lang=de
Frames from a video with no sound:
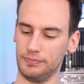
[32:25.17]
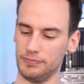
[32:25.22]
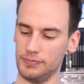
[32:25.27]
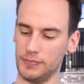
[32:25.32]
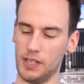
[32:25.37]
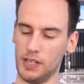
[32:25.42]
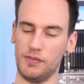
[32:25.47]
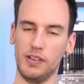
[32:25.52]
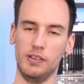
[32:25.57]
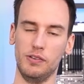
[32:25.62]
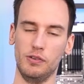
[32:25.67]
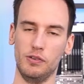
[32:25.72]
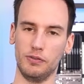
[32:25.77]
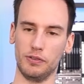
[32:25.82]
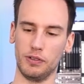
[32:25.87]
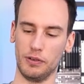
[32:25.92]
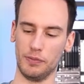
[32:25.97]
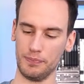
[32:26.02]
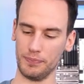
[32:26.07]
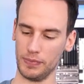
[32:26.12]
Da fehlt ein
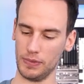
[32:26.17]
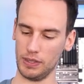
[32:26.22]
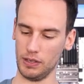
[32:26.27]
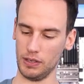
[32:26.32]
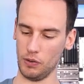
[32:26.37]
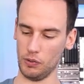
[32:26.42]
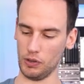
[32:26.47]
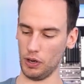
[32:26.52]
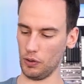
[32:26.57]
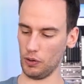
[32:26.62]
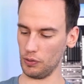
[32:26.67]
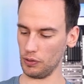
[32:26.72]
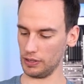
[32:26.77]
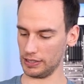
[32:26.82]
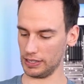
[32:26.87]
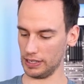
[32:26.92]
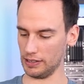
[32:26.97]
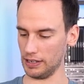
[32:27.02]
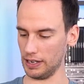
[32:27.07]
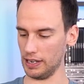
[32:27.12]
Lüfter. Und auch
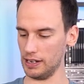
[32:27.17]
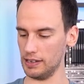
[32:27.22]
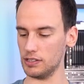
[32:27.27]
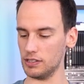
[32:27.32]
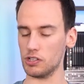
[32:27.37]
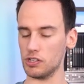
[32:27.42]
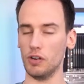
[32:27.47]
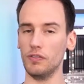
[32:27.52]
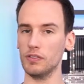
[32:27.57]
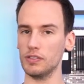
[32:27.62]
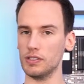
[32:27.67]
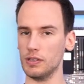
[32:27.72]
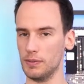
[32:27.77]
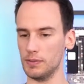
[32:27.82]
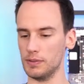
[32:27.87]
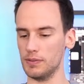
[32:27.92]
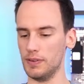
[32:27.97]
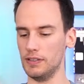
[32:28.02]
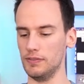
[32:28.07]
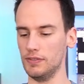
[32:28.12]
generell, das schauen wir uns auch im
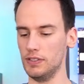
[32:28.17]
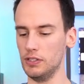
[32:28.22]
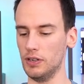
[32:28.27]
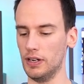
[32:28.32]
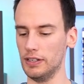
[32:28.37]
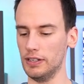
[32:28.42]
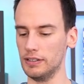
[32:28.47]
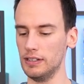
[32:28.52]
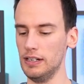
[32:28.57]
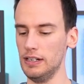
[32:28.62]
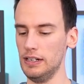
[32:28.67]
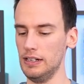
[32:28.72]
zweiten Video an